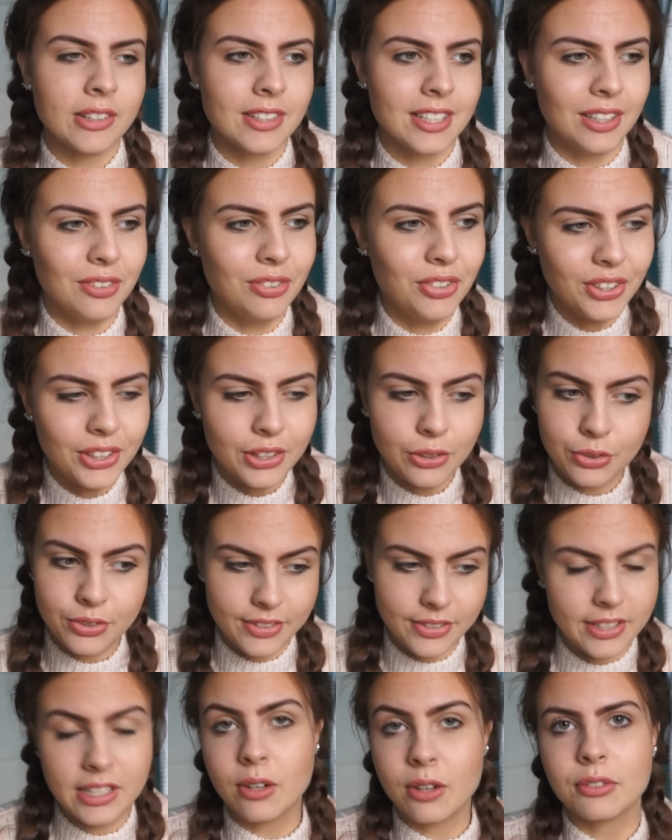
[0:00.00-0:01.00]
cette vidéo
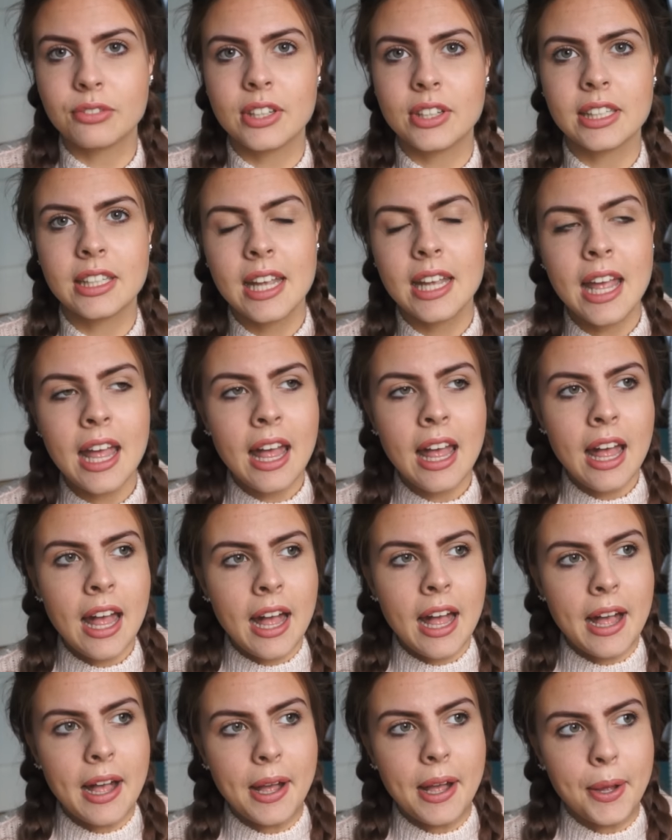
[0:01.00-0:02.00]
aussi en fait
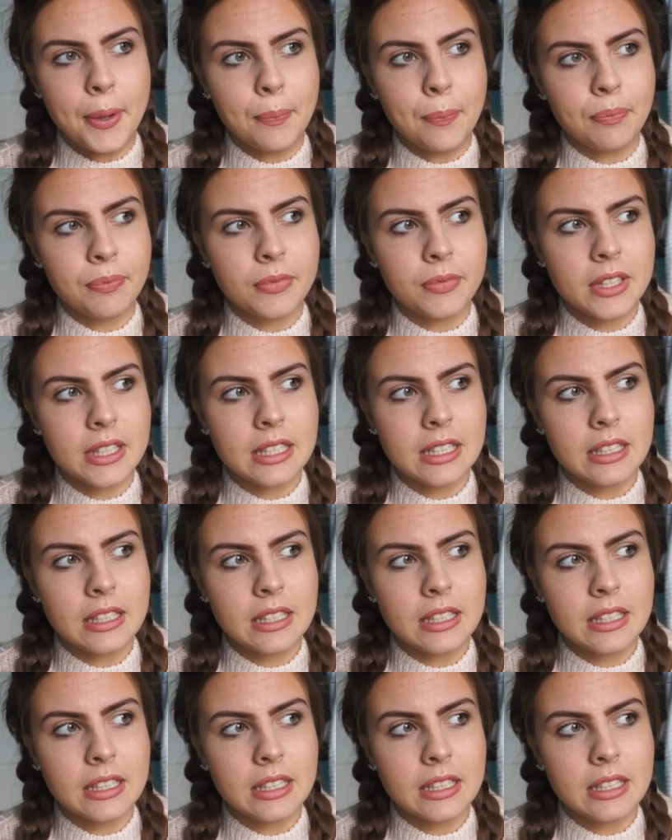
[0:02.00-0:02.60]
euh,